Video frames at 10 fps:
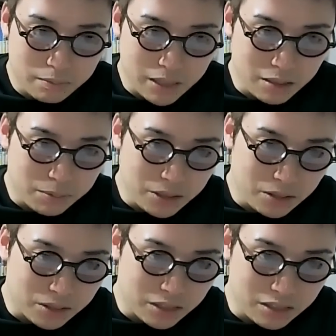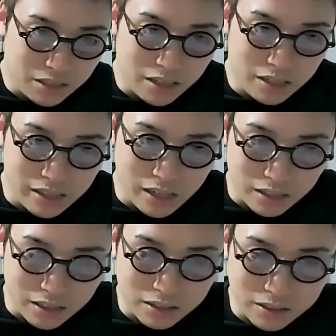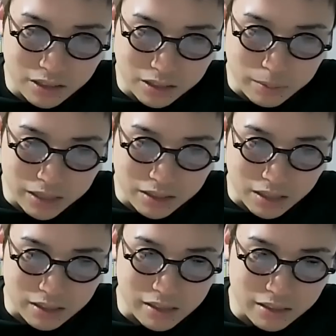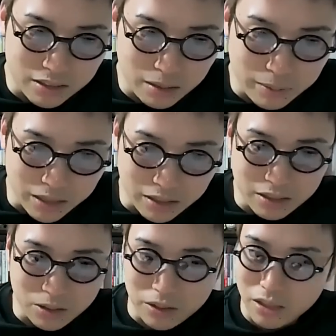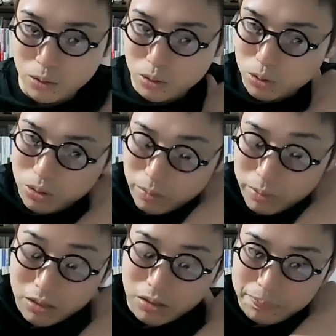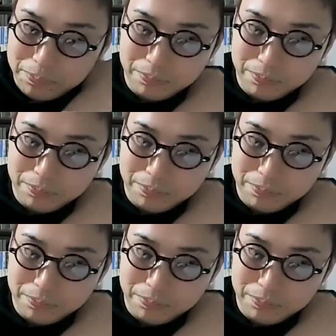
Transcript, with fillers: マイナポイント申請期限が9月末だった気がして、今から急いでやろうとしてました。